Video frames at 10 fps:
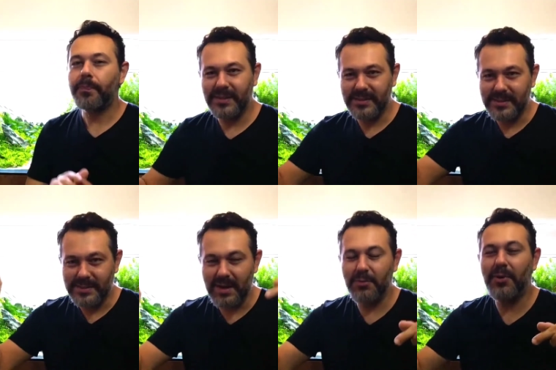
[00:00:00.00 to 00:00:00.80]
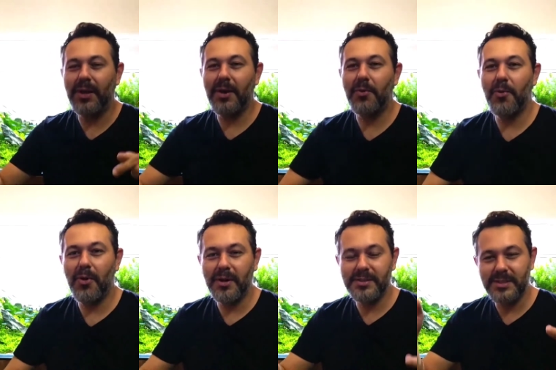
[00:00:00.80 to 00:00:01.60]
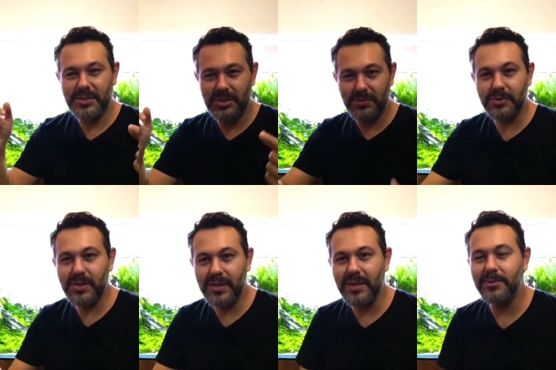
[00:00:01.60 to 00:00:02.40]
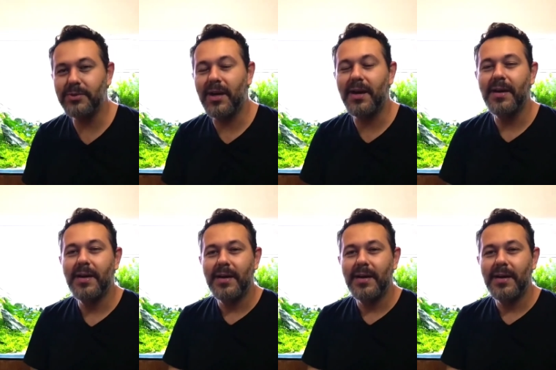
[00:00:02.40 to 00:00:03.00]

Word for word: Já se inscreve no canal agora, já ativa o sininho já,